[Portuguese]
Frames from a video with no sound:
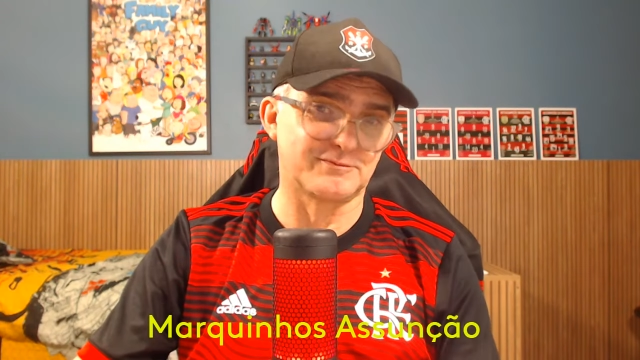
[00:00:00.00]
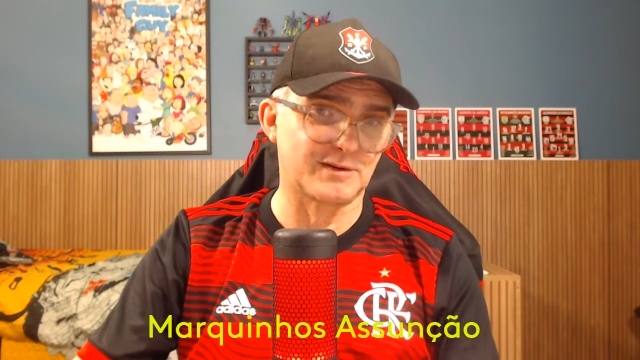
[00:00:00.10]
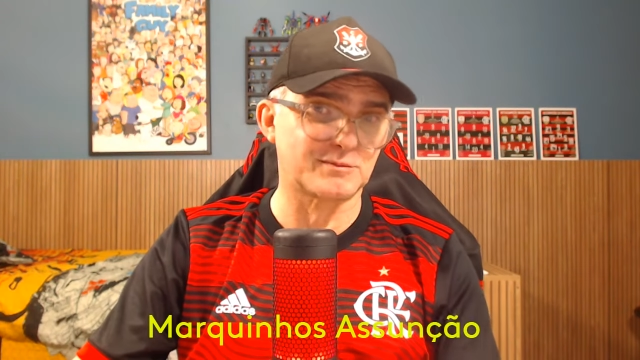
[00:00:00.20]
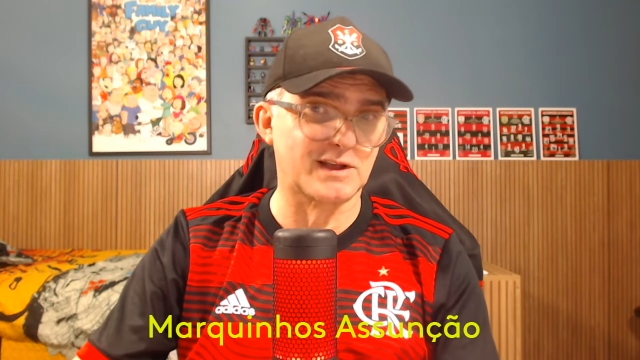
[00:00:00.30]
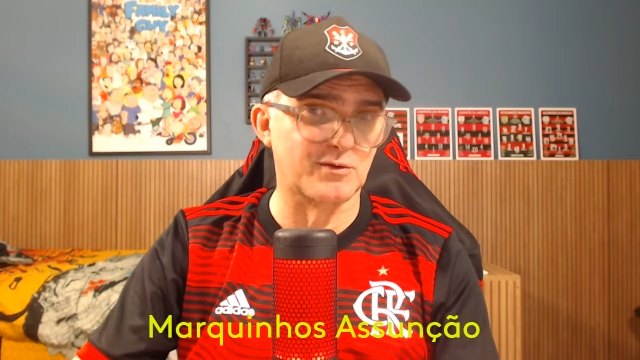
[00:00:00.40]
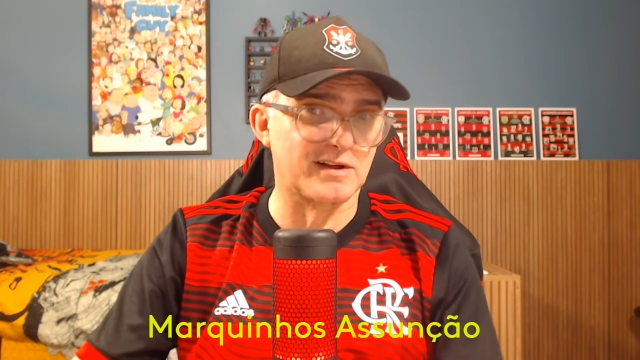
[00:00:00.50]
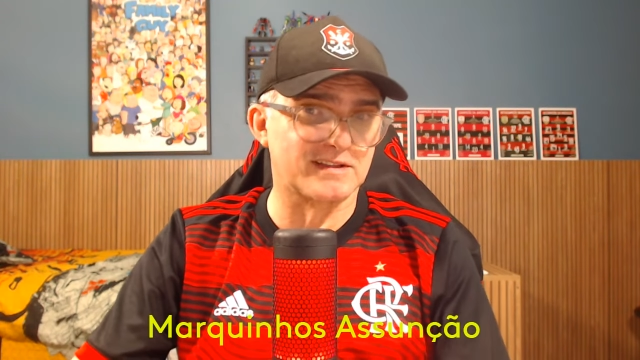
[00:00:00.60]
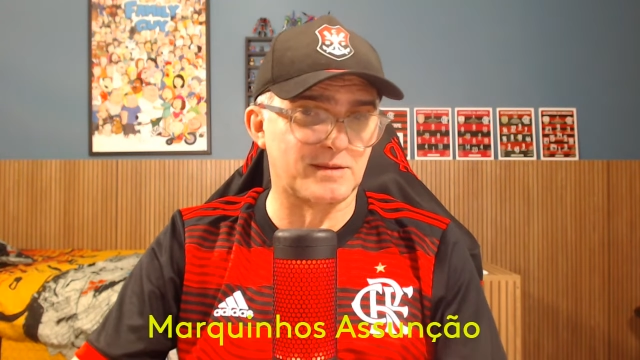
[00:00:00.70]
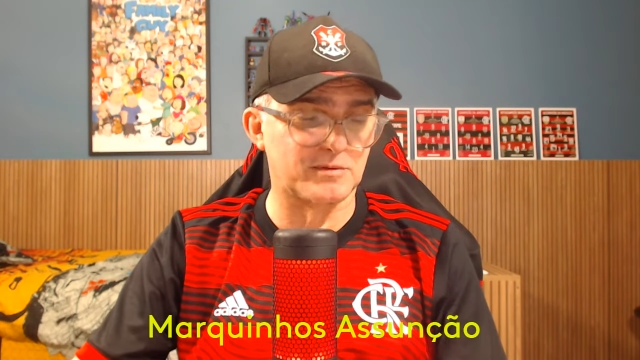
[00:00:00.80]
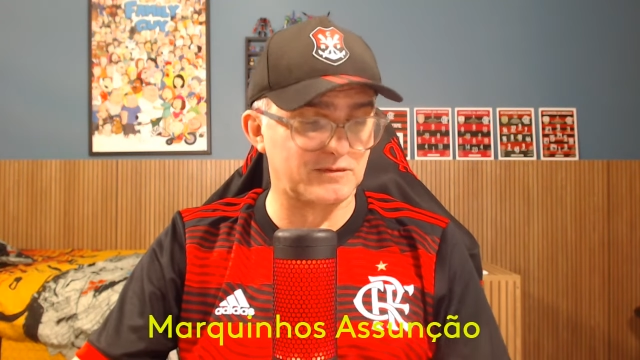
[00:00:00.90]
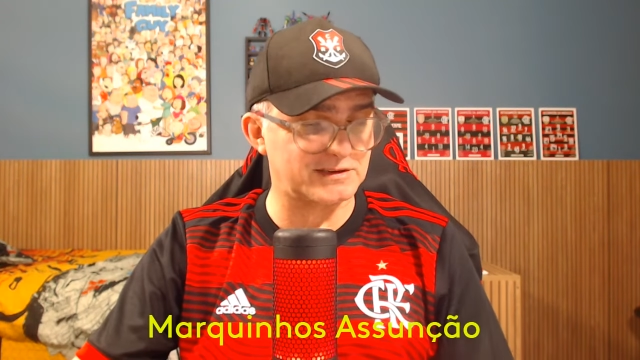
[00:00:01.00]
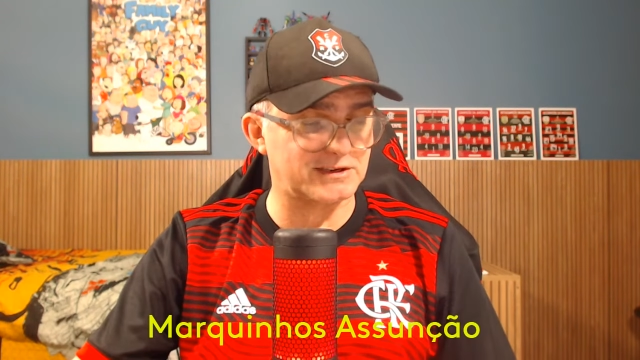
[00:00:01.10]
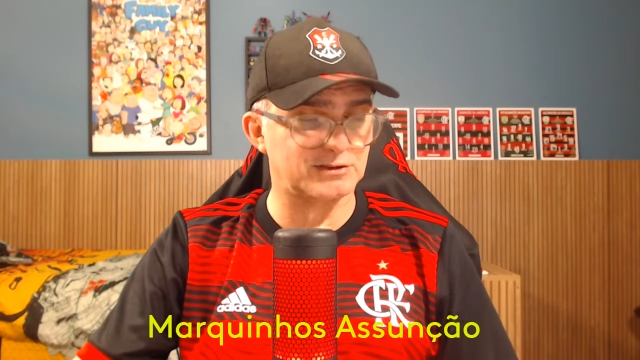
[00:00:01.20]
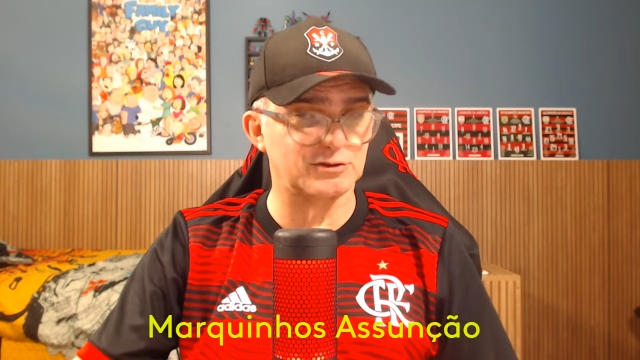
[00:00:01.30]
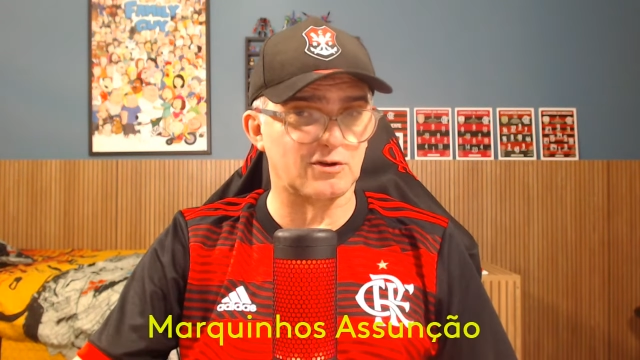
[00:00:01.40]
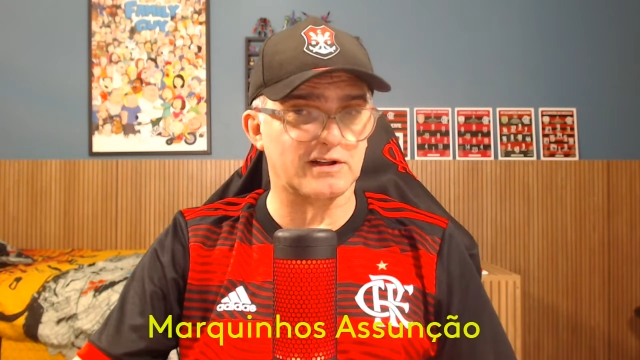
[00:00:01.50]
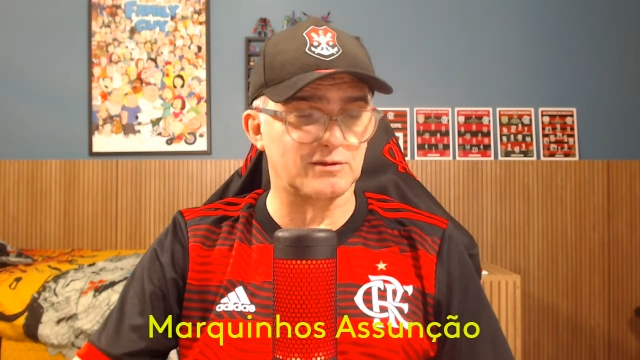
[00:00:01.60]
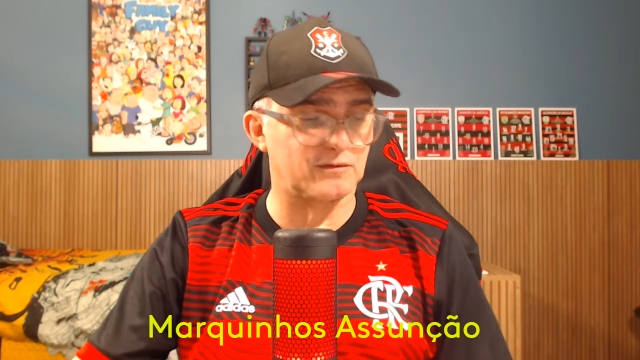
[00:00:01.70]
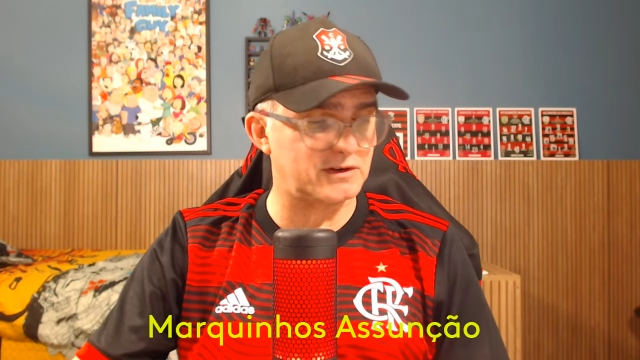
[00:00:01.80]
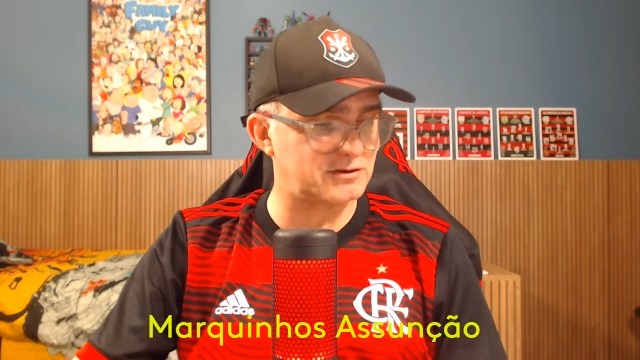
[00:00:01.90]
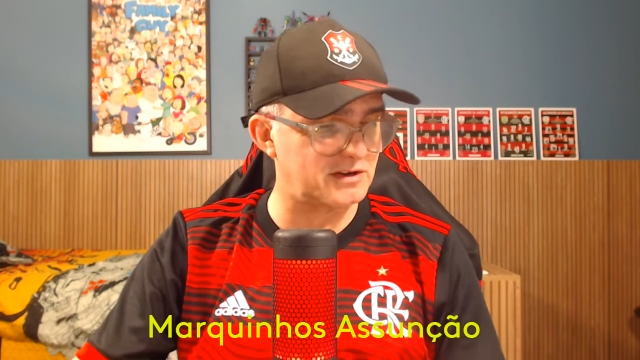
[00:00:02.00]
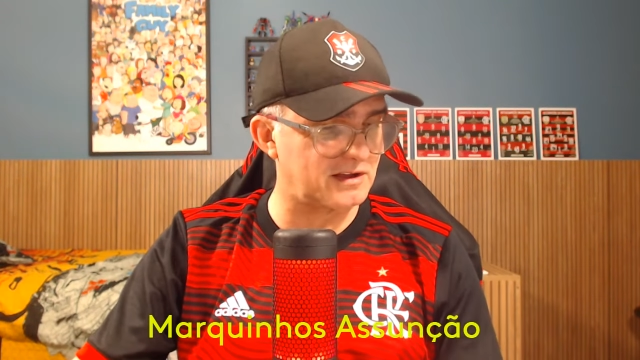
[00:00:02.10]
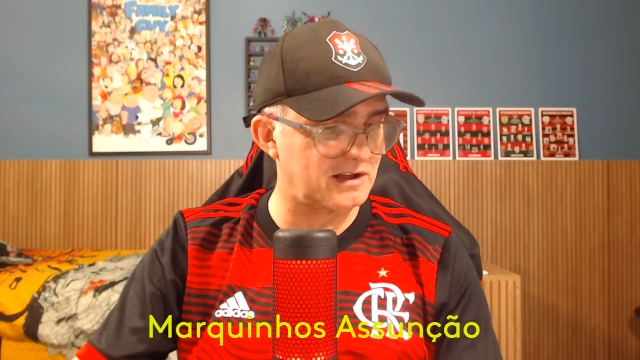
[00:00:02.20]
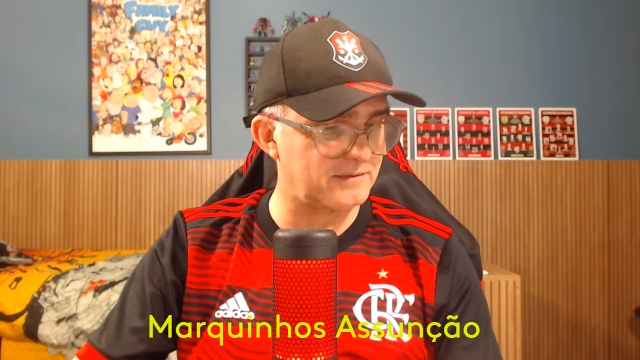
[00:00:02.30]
Vamos aguardar para ver se esse jogador vai chegar.